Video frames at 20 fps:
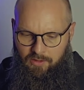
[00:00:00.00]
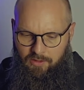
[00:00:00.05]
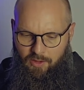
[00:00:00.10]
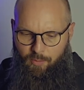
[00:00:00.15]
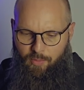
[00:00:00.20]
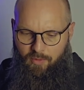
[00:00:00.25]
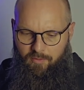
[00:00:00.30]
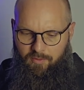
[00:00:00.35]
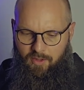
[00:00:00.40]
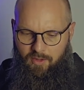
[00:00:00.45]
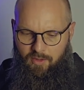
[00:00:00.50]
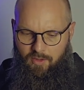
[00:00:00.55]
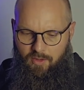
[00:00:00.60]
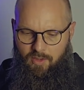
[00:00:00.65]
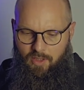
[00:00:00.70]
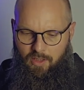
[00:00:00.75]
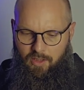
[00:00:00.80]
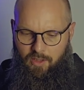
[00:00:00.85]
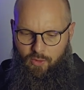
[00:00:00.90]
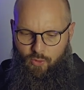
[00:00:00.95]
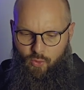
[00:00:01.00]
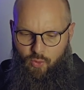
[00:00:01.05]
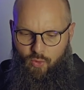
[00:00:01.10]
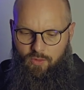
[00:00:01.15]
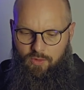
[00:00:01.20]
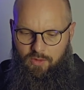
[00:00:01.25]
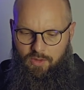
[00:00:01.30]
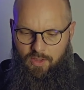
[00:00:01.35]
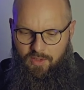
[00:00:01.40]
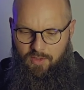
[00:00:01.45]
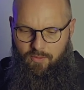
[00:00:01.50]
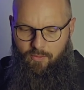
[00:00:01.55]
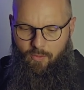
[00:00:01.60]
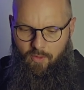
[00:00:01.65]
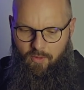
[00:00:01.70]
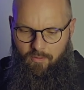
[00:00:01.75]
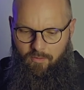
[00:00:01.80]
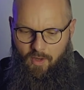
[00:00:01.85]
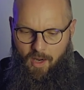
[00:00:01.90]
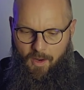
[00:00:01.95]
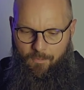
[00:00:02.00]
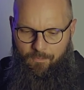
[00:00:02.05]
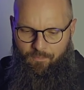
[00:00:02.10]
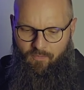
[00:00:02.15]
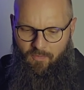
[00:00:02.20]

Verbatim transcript: i powiedzieć takie trudne słowa?